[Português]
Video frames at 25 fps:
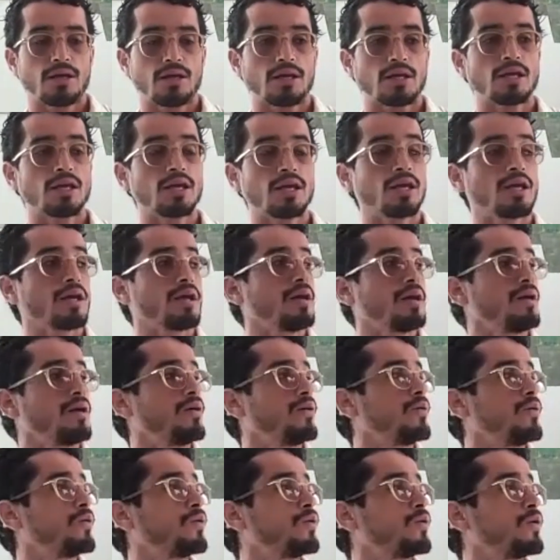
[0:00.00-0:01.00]
E
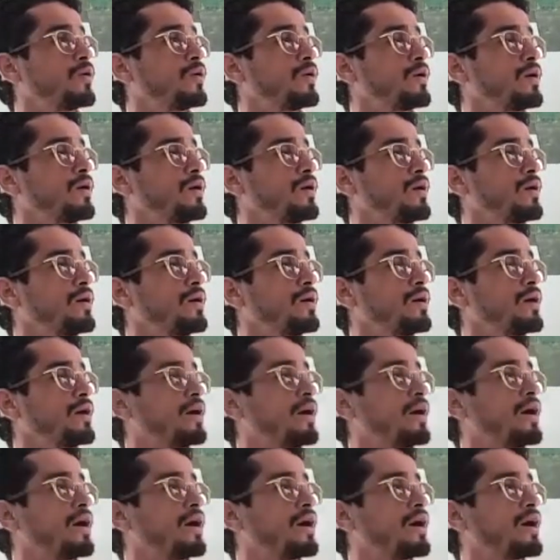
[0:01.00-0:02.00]
o,
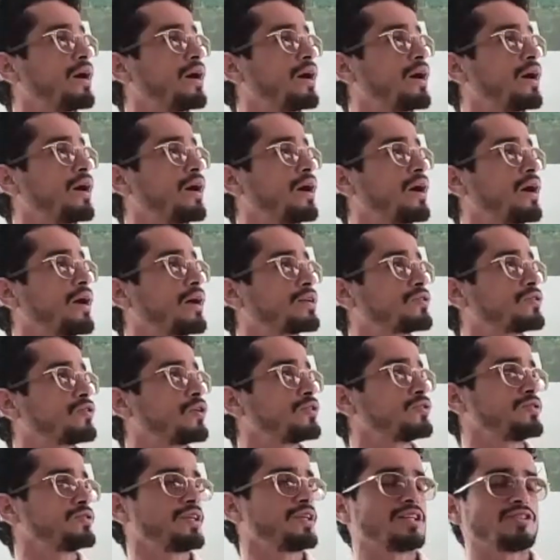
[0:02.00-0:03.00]
ah,
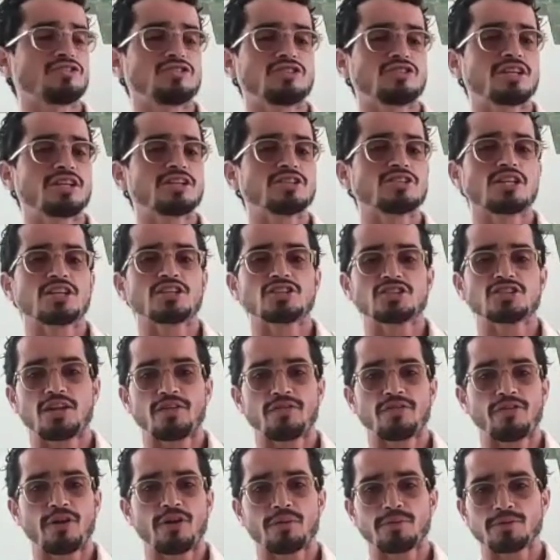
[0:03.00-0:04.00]
todos os adstringentes na
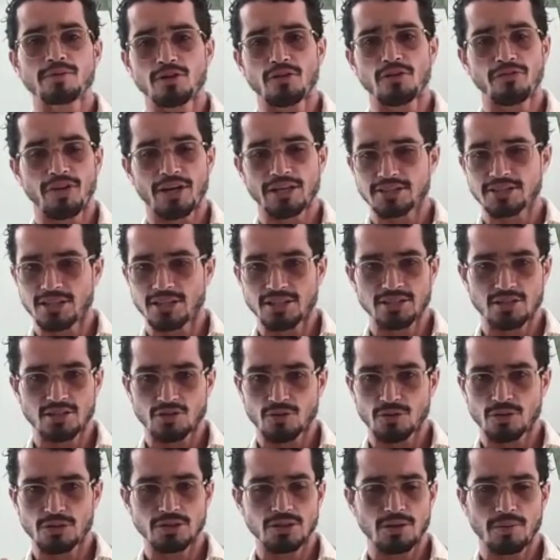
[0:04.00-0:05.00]
forma de alface, essas
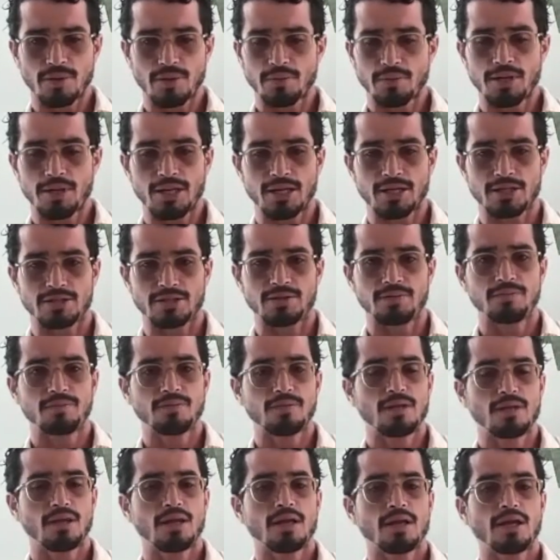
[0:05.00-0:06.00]
coisas também, beleza.
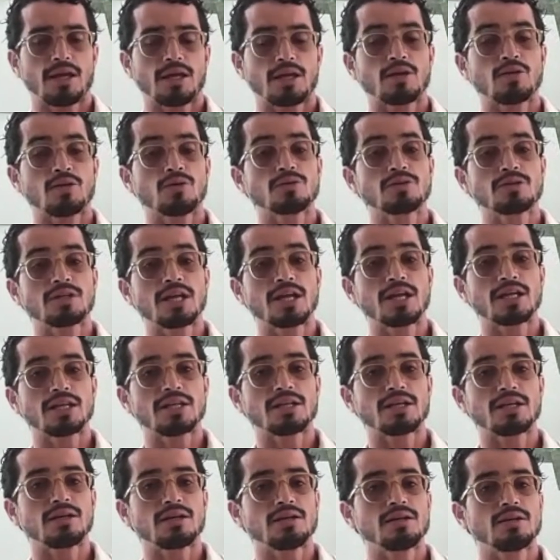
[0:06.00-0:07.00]
E o
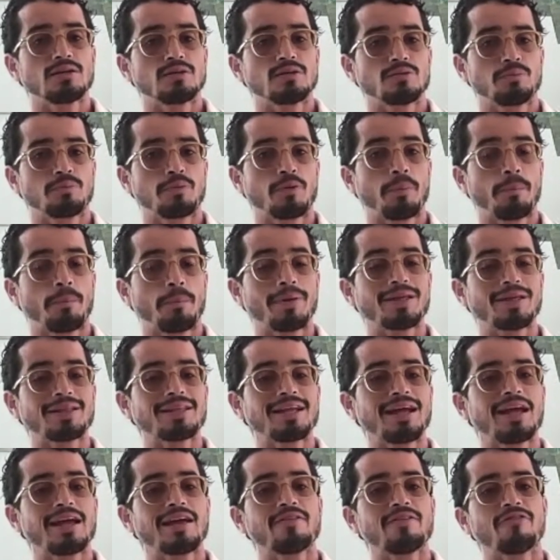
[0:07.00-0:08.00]
ticta pro
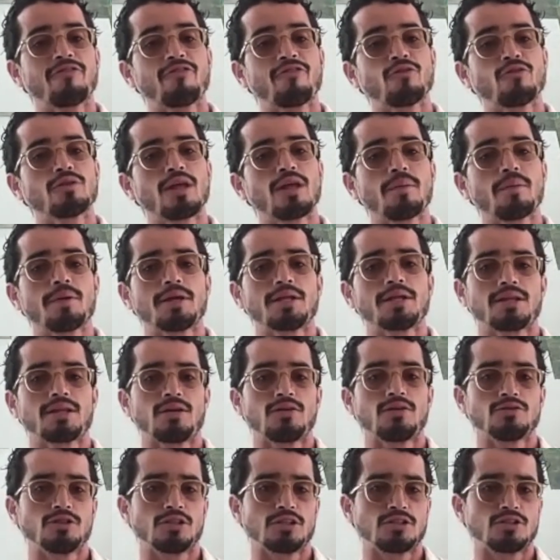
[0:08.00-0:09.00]
pita é
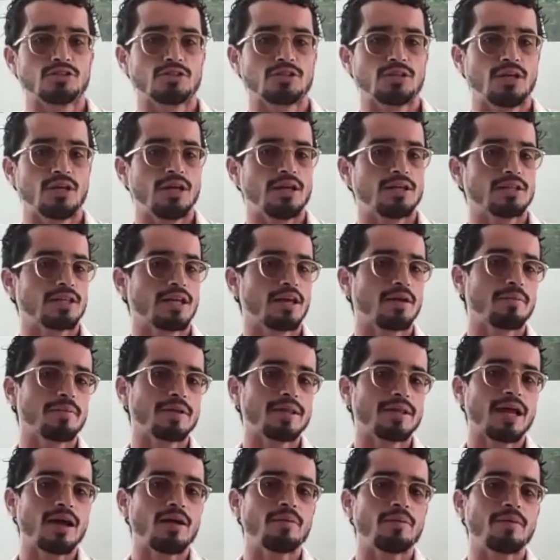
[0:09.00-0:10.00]
fundamental, gente.
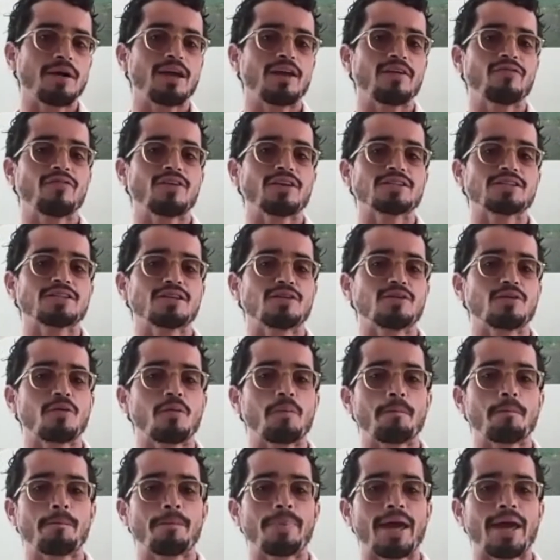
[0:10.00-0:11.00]
Terminar uma refeição com
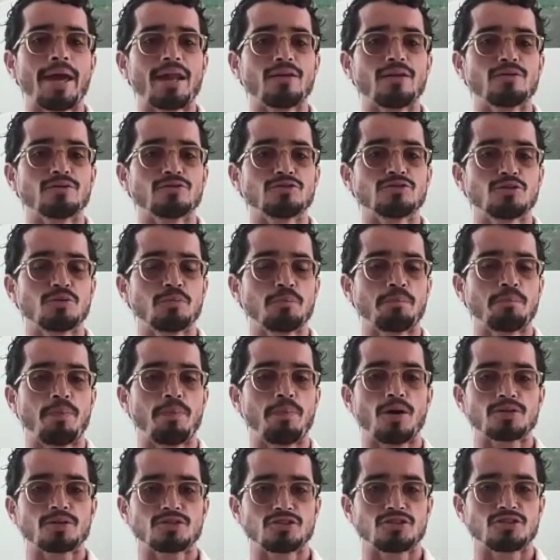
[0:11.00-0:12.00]
um belo de um
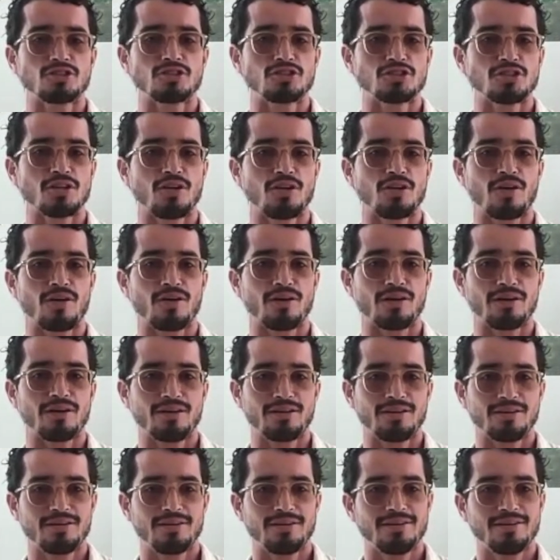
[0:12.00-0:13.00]
pote de geló
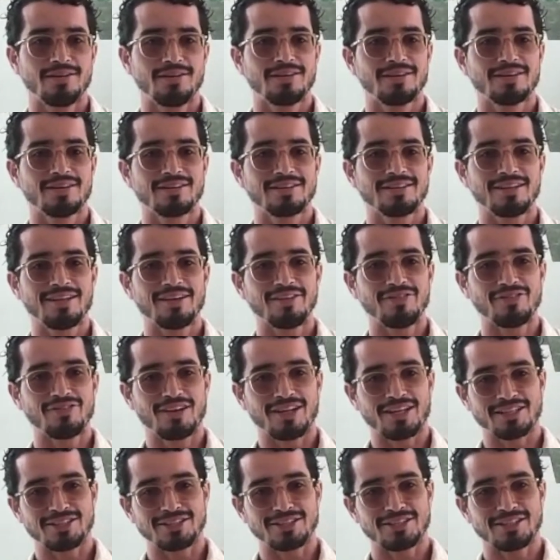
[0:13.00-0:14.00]
na
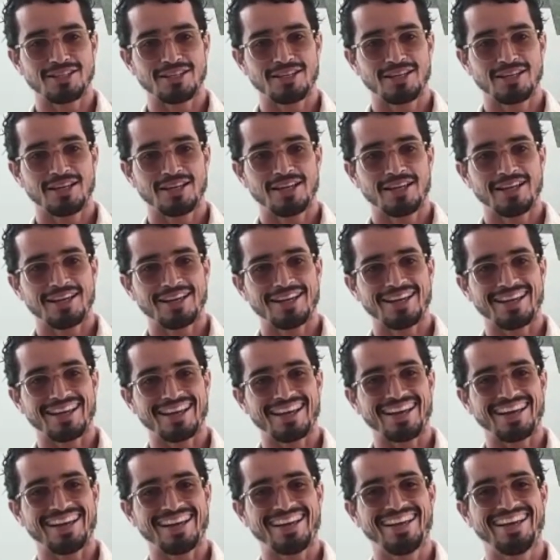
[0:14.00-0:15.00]
frente.
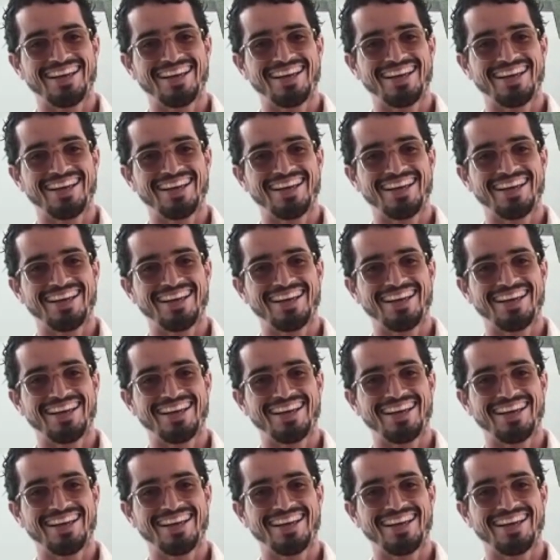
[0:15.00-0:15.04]
É